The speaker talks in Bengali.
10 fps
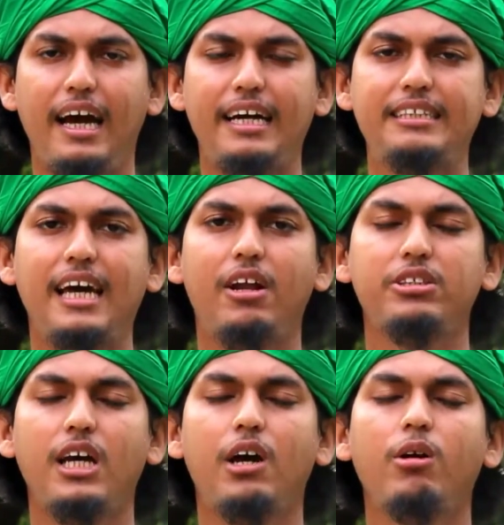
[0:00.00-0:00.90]
আশার
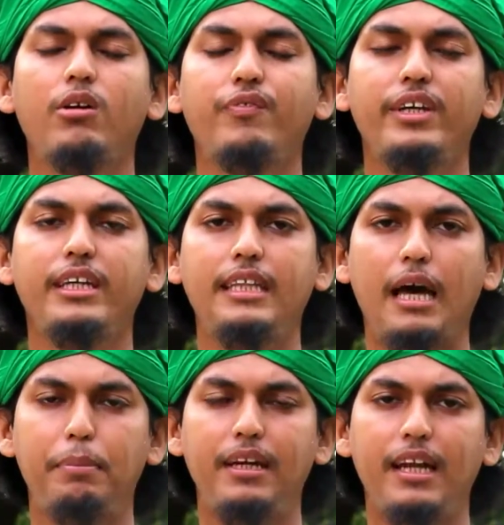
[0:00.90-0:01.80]
শাহরং ফি
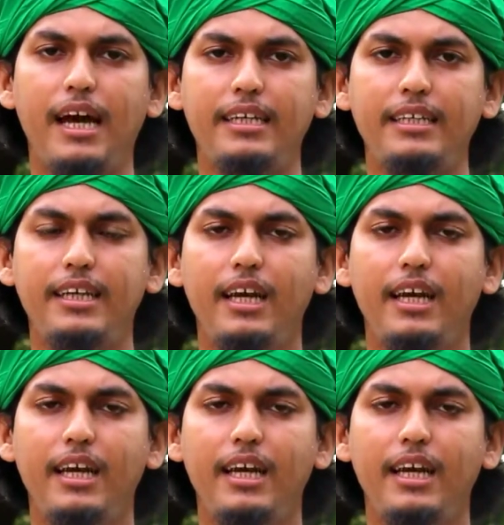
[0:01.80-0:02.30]
কিতাবিল্লাহি